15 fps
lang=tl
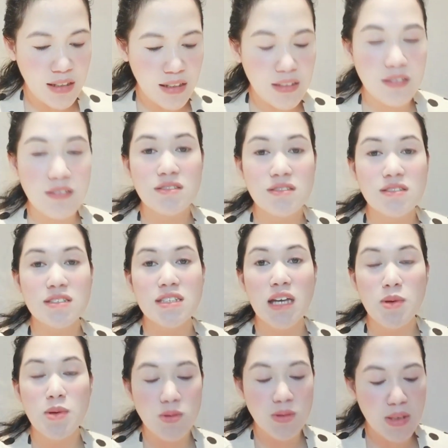At
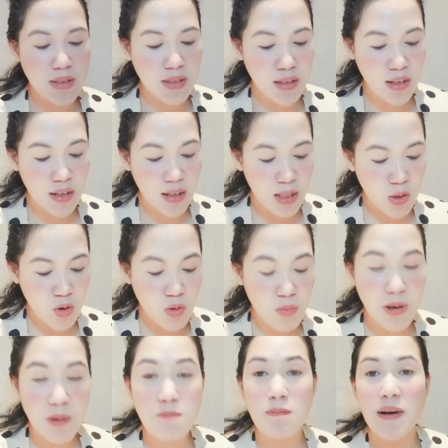sabi ko sa sarili ko,
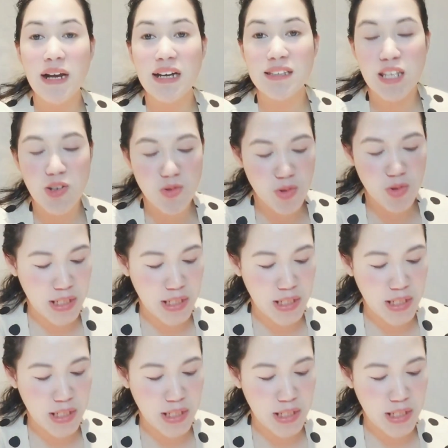magpakatino